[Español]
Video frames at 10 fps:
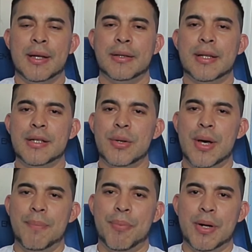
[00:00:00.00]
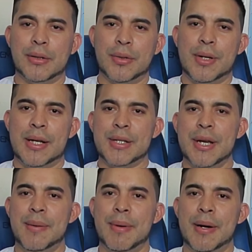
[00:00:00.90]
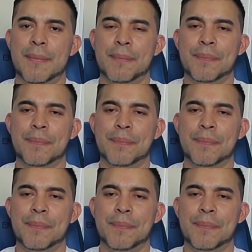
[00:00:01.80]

de Ciudad Puerto de la Ceiba.